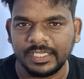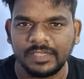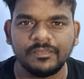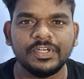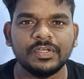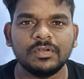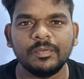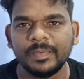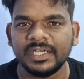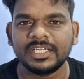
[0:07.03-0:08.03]
ఈ వీడియోలో
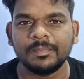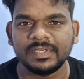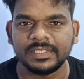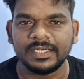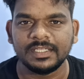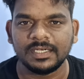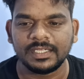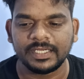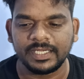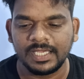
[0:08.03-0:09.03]
మెయిన్ టాపిక్ ఏంటిదంటే